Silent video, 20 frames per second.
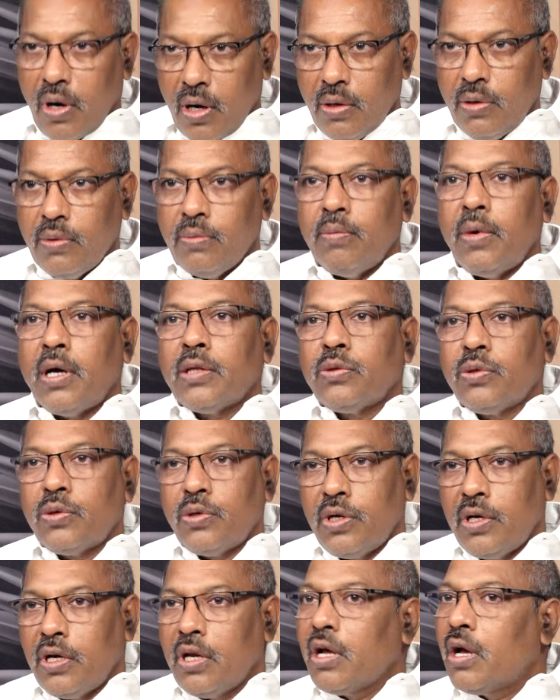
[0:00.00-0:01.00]
వాళ్ళు
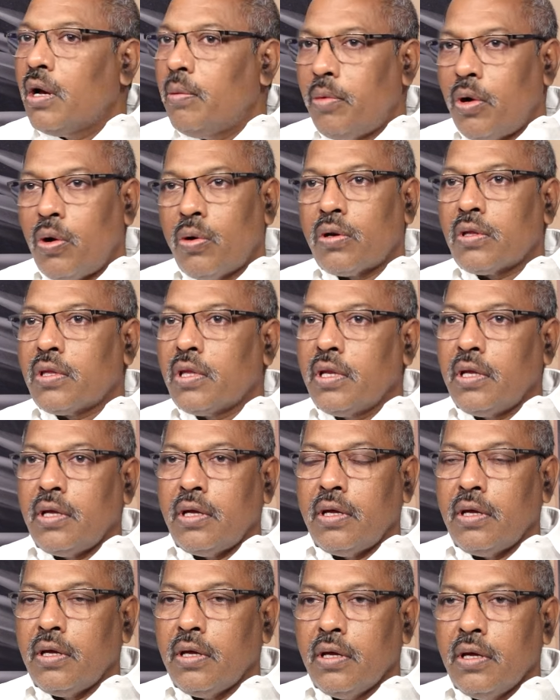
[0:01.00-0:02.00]
మాతోటి ఇంకా బాగుంటుందని
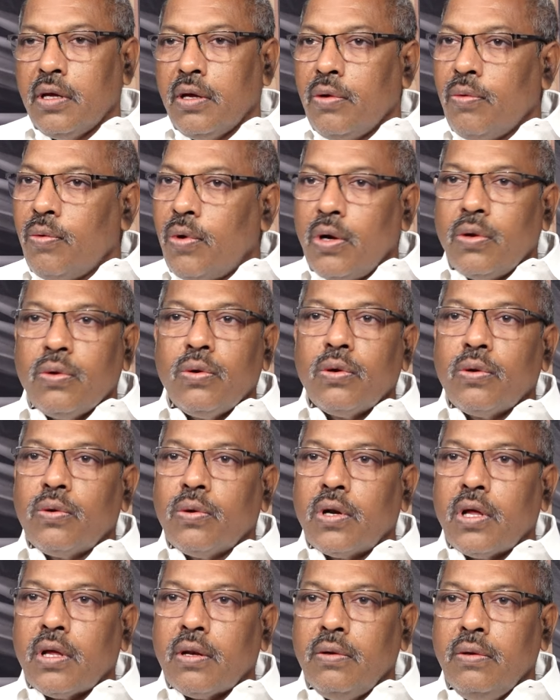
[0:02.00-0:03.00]
వాళ్ళు
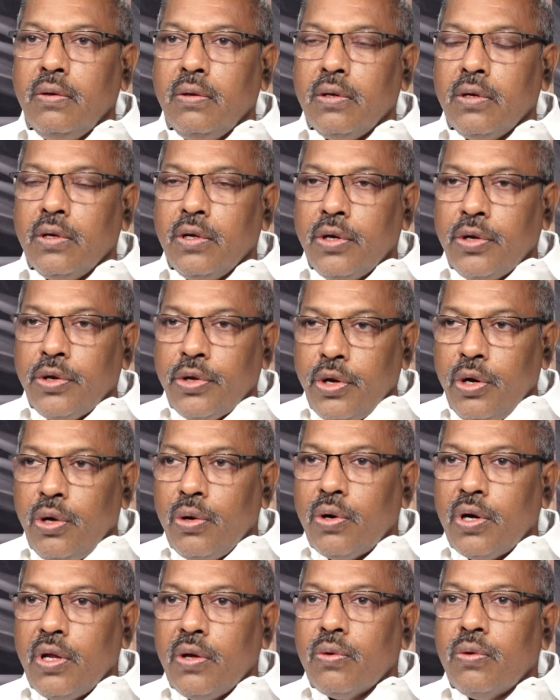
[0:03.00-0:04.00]
కోరుకుంటారు వీళ్ళు
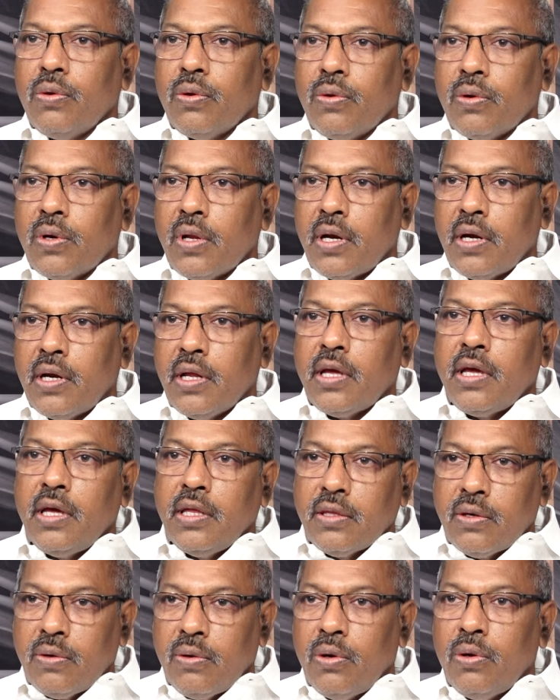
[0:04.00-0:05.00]
కూడా ఏం కోరుకుంటారంటే
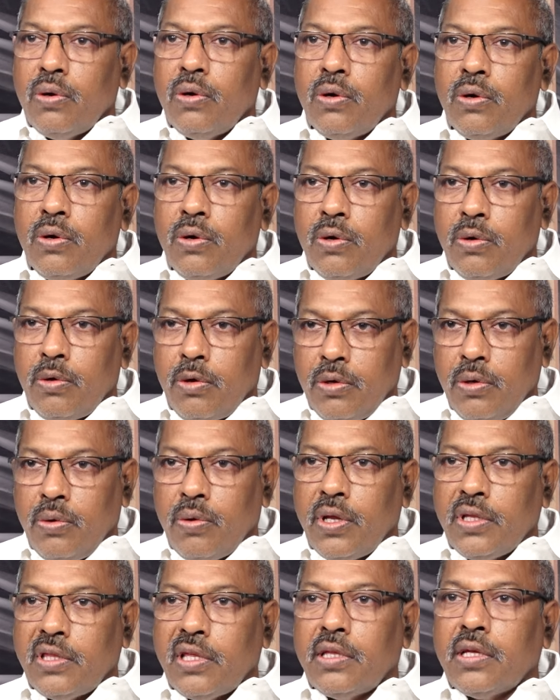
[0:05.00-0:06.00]
కేంద్రంలో
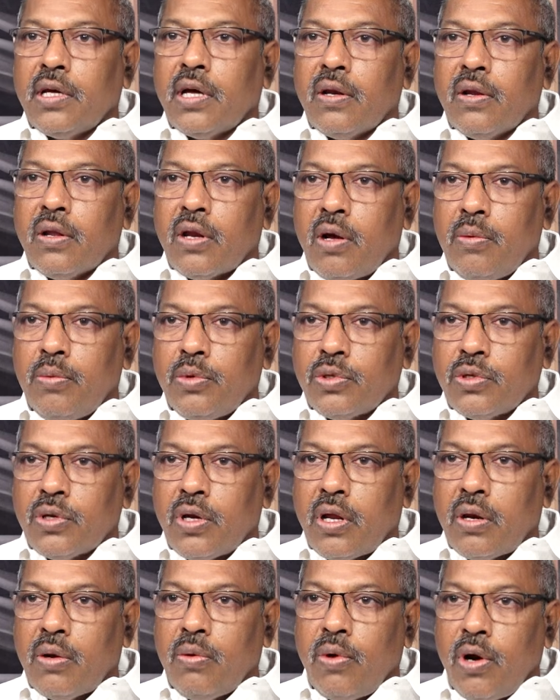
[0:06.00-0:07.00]
ఎవరైతే అధికారంలో
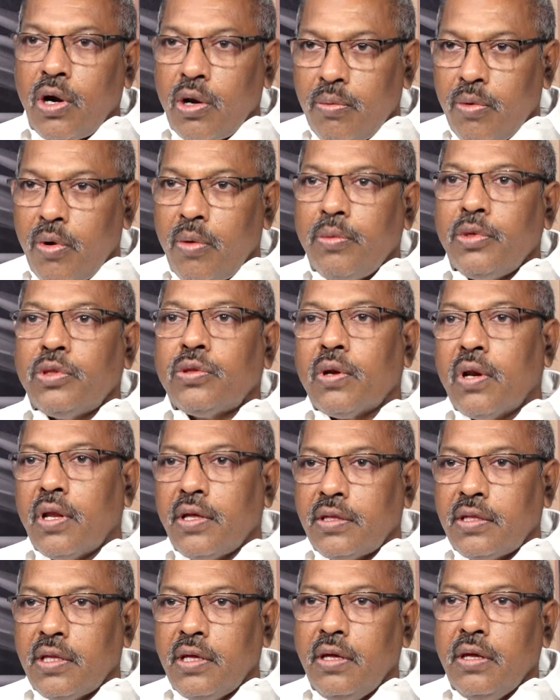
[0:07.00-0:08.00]
రాబోతున్నారో వాళ్ళు మా
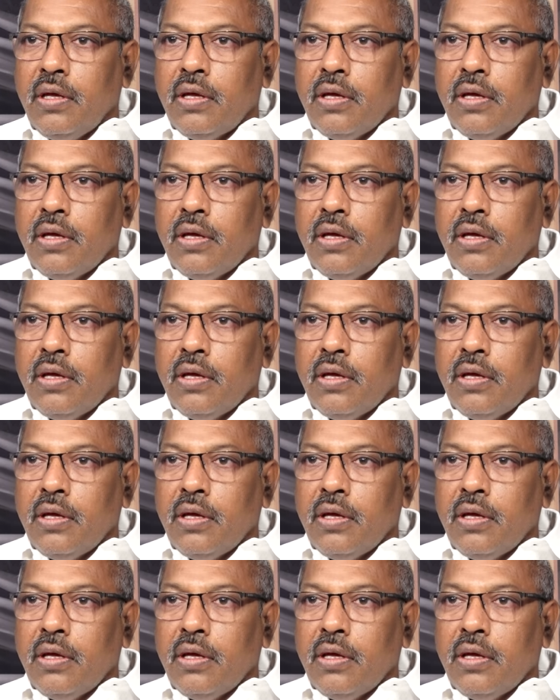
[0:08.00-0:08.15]
మిత్రులైతే